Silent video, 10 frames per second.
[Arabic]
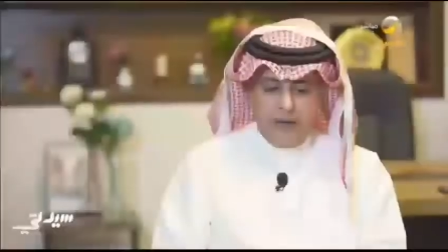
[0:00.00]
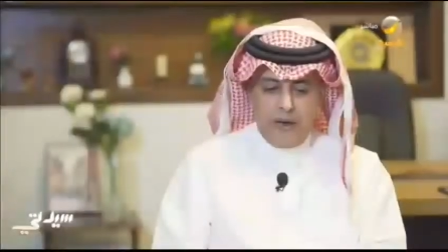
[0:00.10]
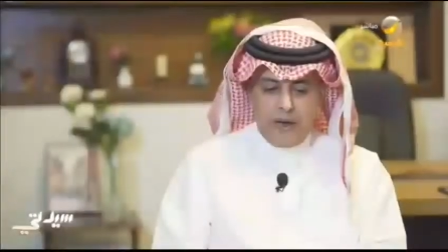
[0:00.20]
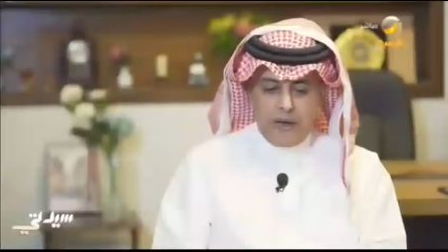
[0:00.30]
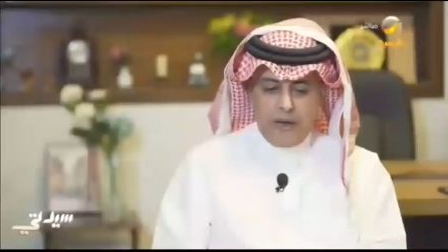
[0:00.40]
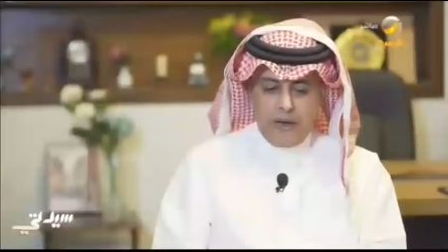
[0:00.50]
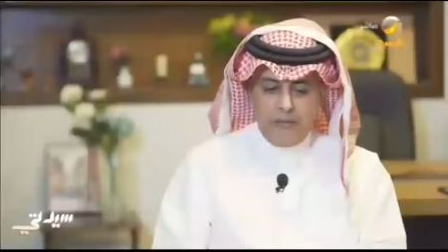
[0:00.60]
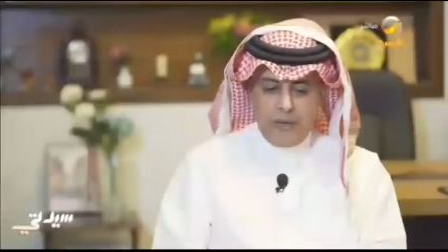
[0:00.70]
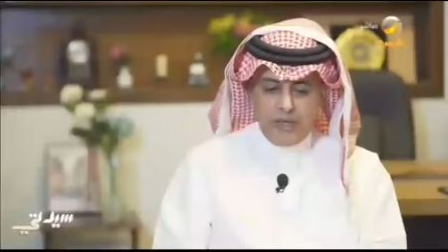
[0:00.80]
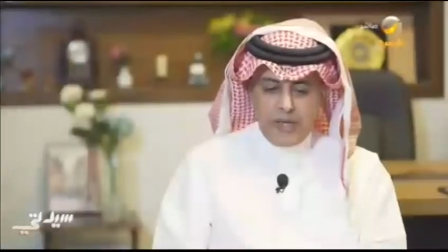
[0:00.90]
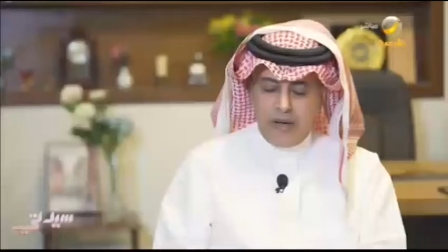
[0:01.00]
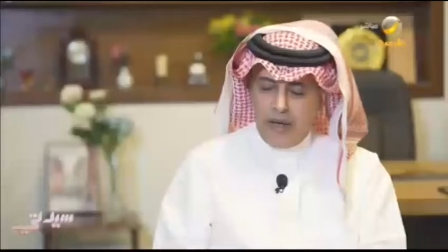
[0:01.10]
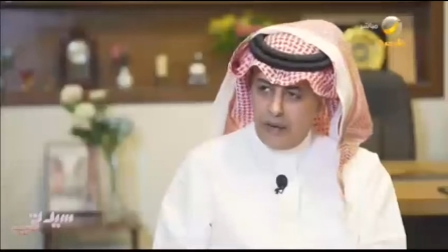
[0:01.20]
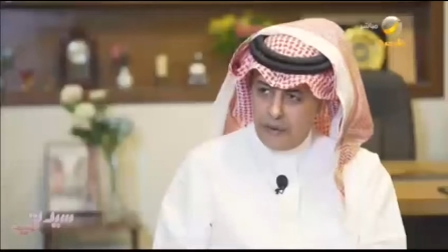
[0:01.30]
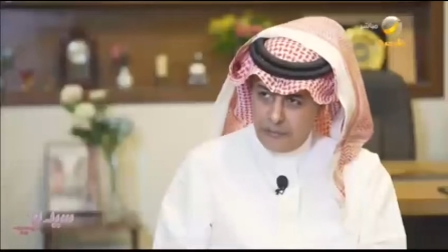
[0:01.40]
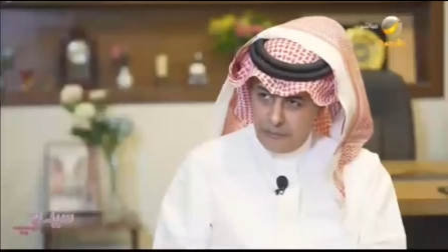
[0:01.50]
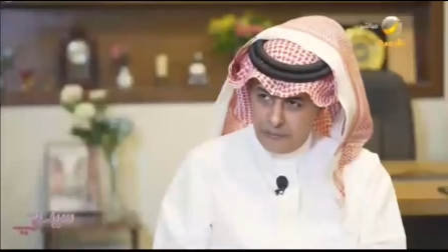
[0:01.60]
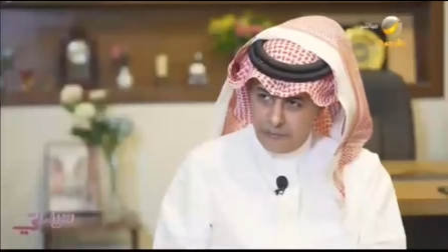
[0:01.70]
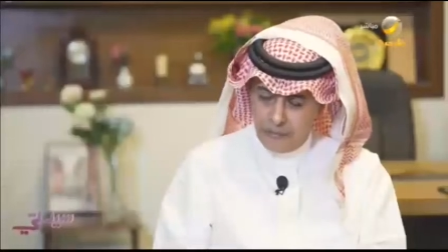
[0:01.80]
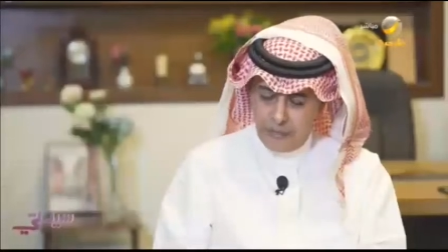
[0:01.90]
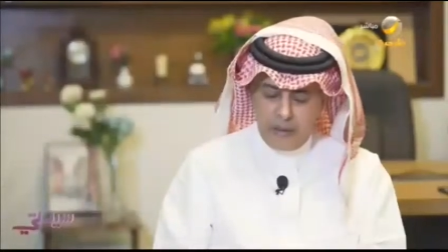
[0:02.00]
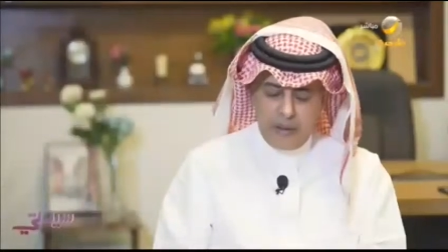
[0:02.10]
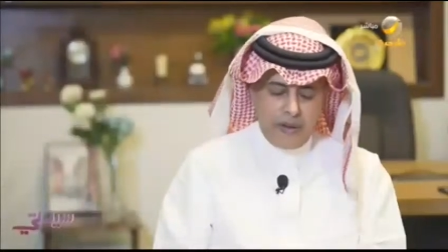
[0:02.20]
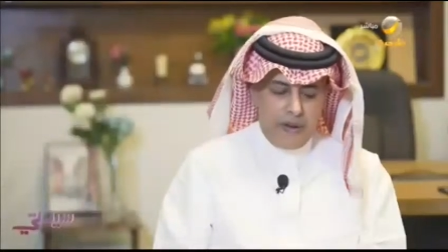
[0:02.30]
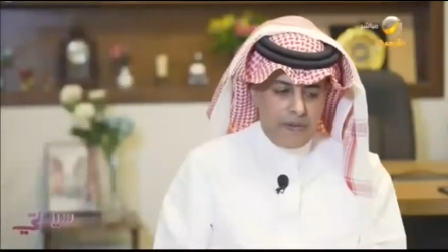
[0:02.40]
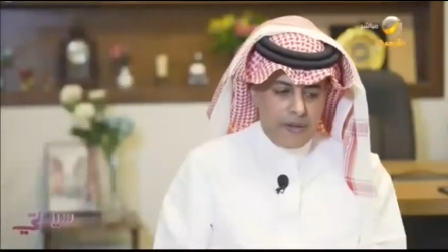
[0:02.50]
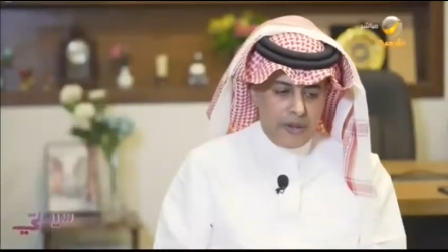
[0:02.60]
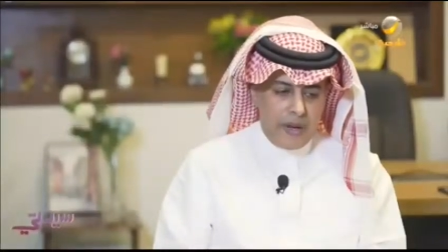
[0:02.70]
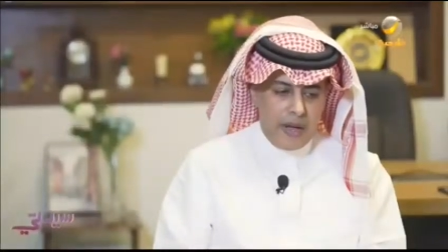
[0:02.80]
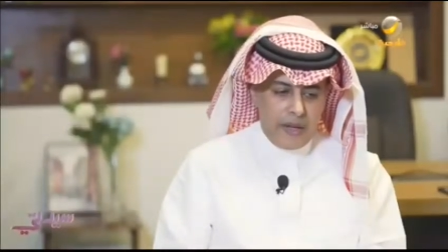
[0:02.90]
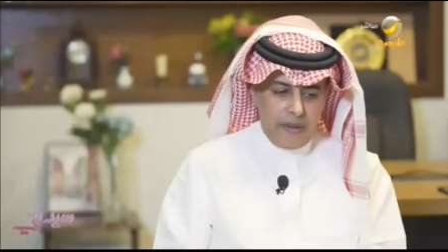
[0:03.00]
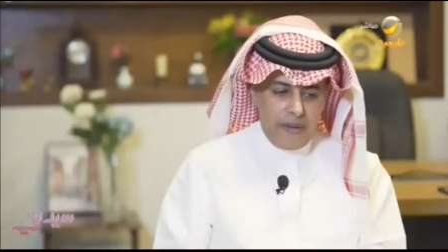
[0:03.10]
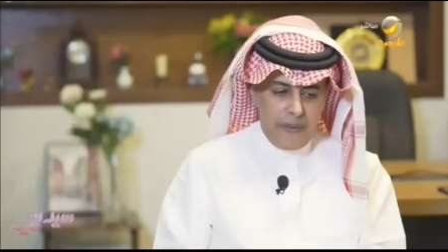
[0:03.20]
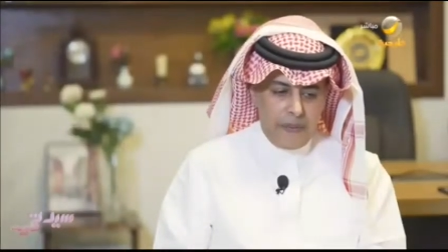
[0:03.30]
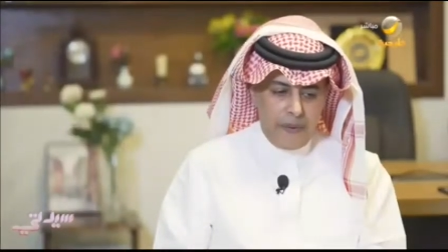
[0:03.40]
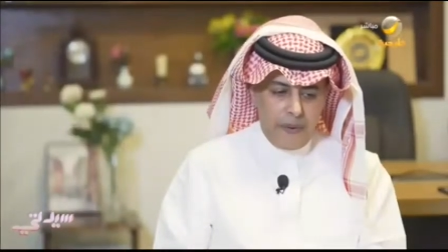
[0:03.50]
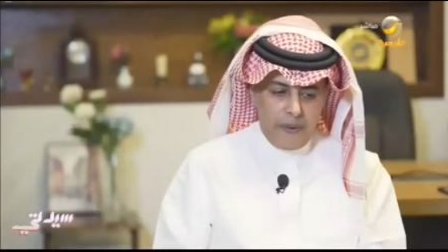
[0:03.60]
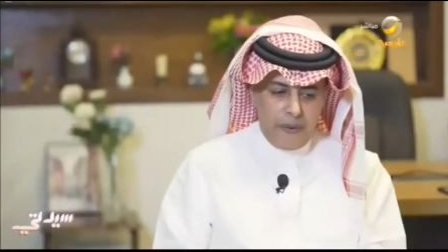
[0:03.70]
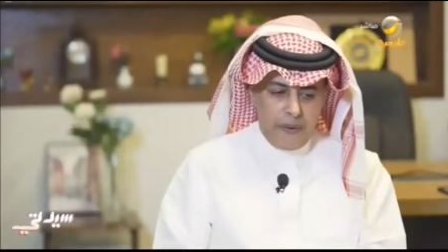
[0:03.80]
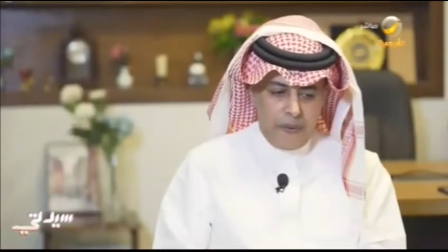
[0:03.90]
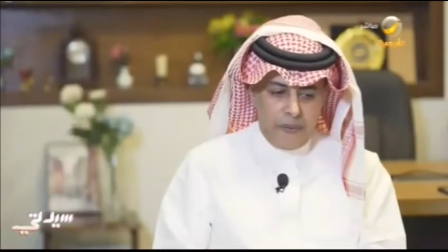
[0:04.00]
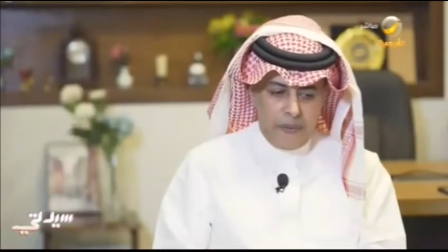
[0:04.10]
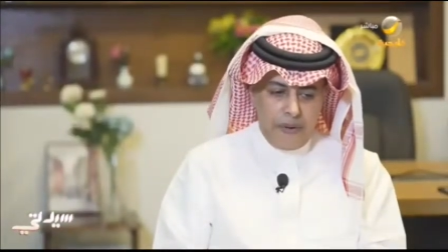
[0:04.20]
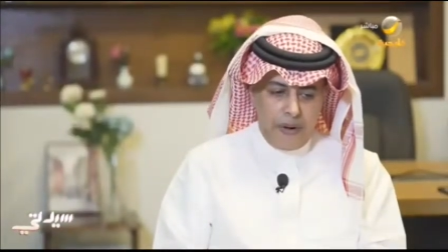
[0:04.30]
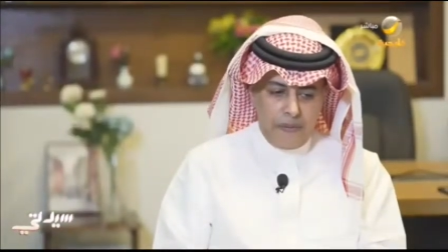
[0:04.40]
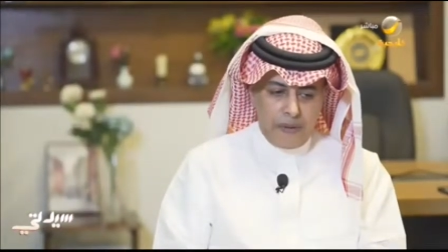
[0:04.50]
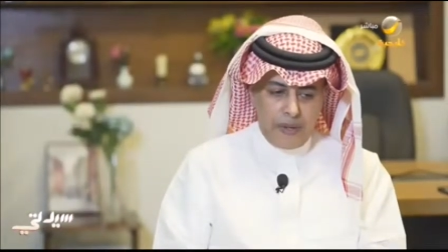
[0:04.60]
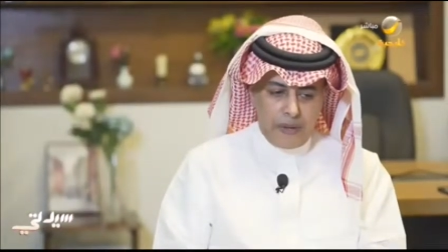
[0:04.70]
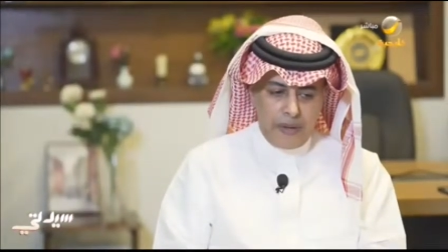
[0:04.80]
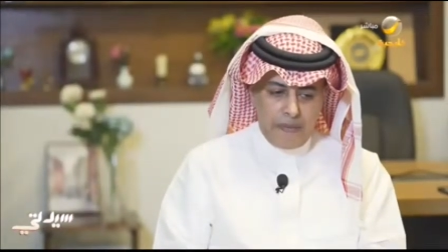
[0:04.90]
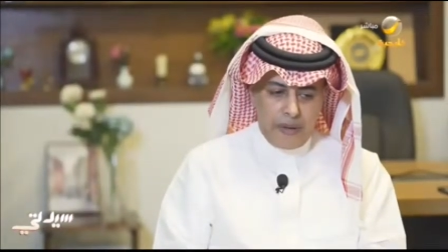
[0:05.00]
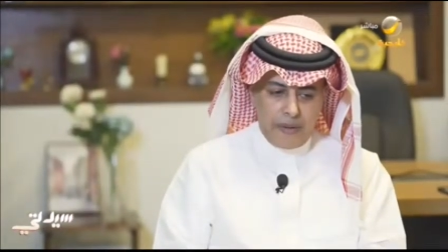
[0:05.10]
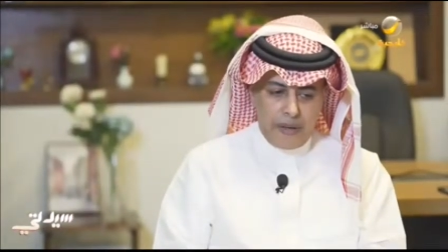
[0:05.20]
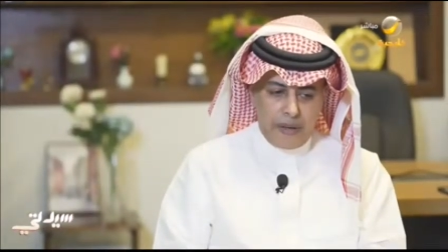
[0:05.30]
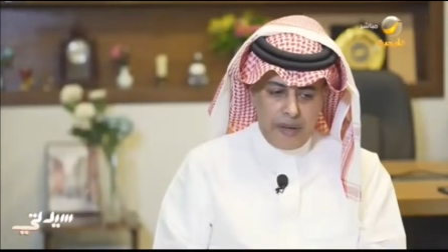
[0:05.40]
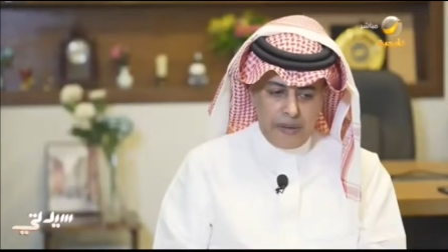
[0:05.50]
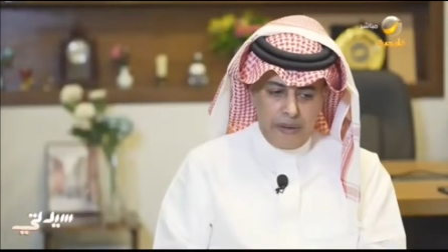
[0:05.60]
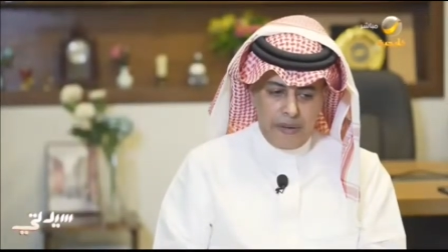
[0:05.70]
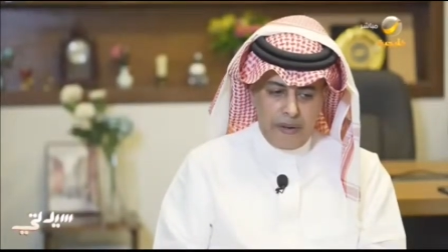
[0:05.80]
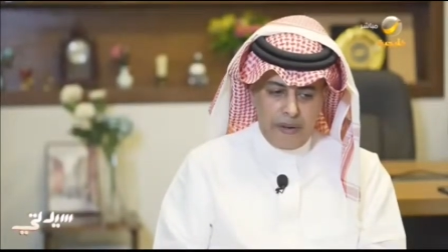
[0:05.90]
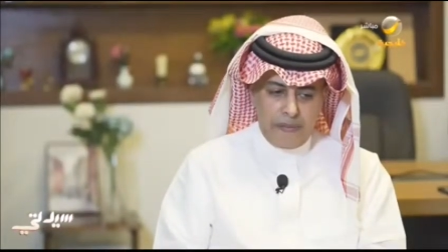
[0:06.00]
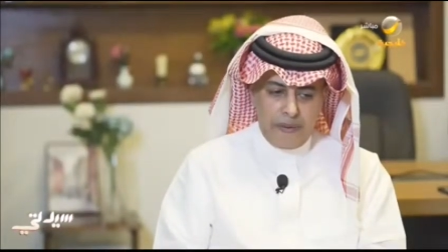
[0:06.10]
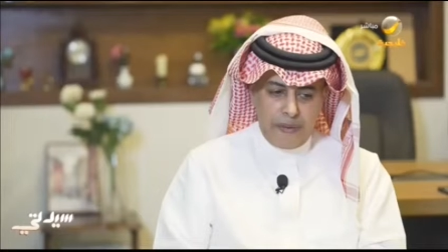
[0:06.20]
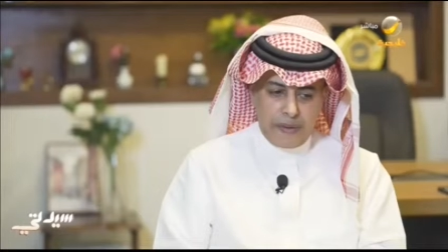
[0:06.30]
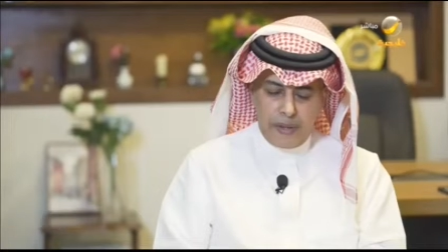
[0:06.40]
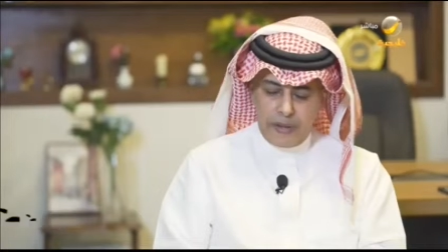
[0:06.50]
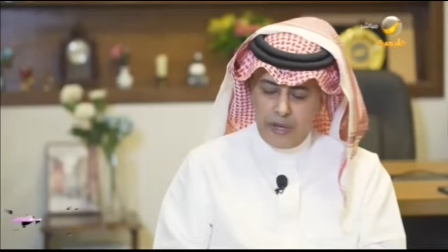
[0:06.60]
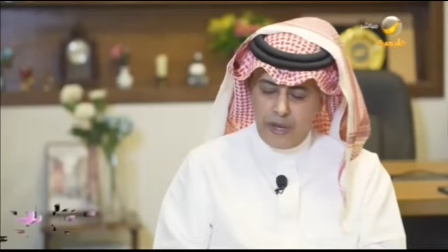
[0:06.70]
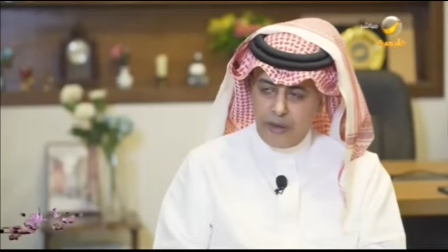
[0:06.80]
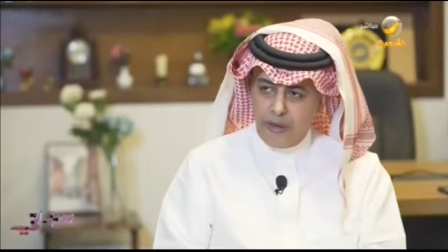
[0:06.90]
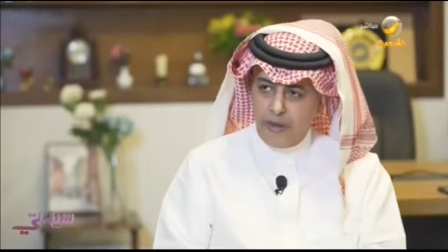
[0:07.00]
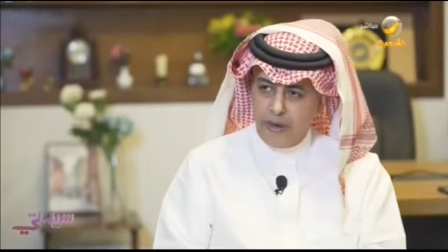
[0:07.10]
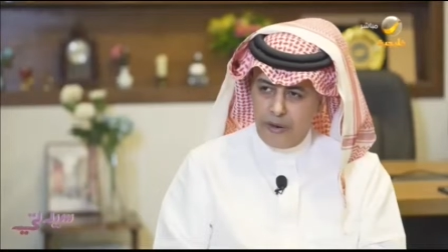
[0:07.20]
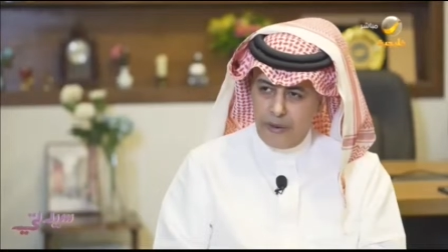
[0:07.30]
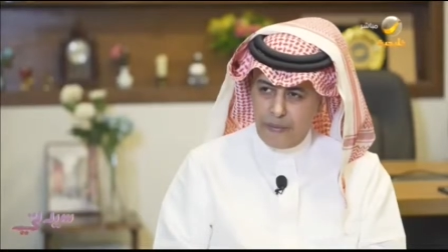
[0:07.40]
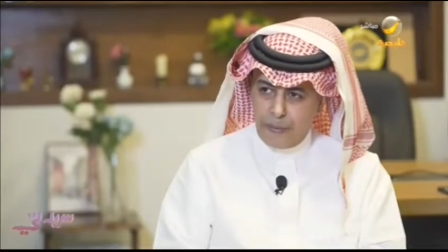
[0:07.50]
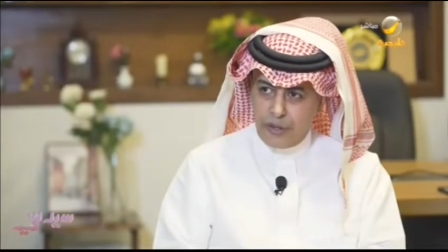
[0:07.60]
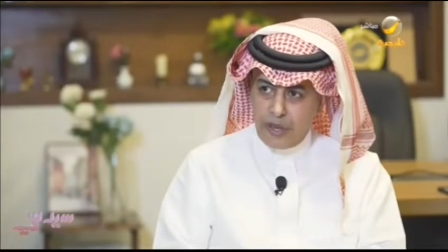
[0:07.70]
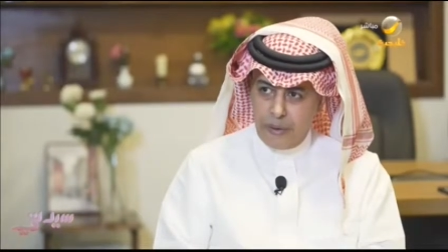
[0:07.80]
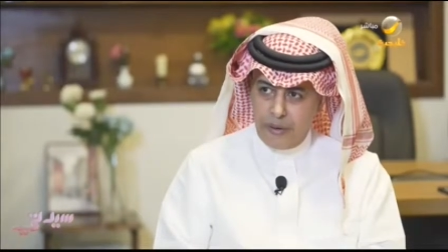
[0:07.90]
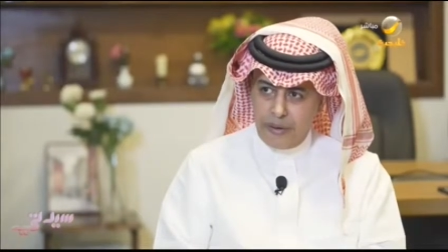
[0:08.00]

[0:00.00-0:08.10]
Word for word: الحقيقة ما زلنا الفترة هذه إلى الفترات الماضية قاعدين في فترة تحضير مستمر